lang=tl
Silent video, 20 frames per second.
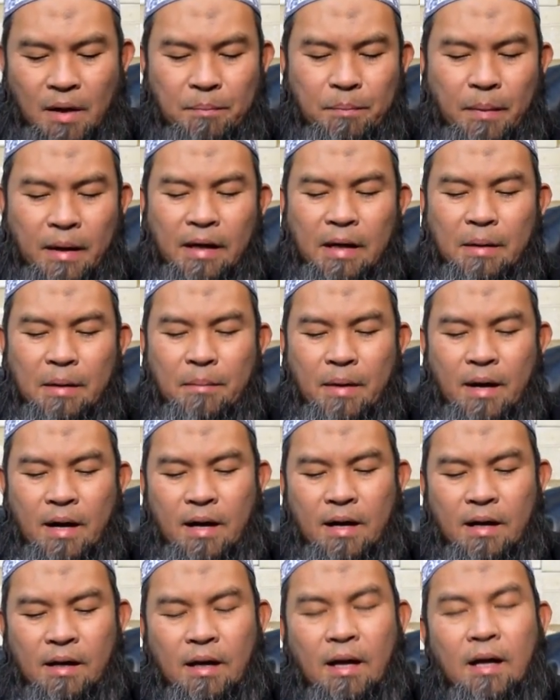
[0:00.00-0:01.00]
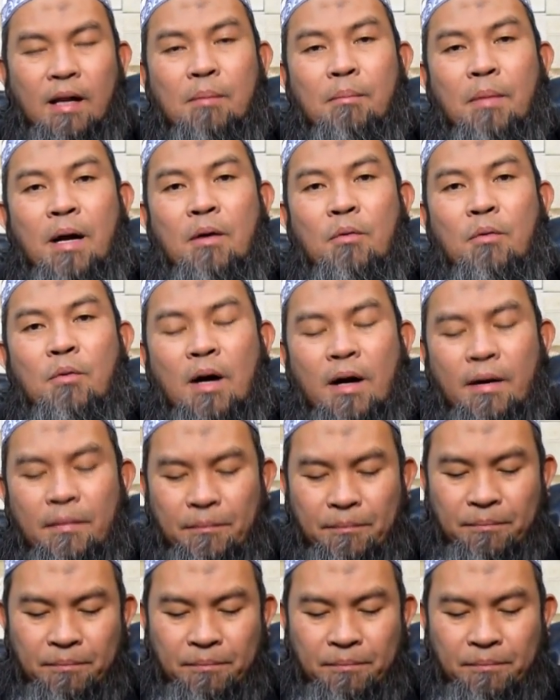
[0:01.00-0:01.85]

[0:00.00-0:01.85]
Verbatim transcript: ang panglima, Al-Al-Ma'wa,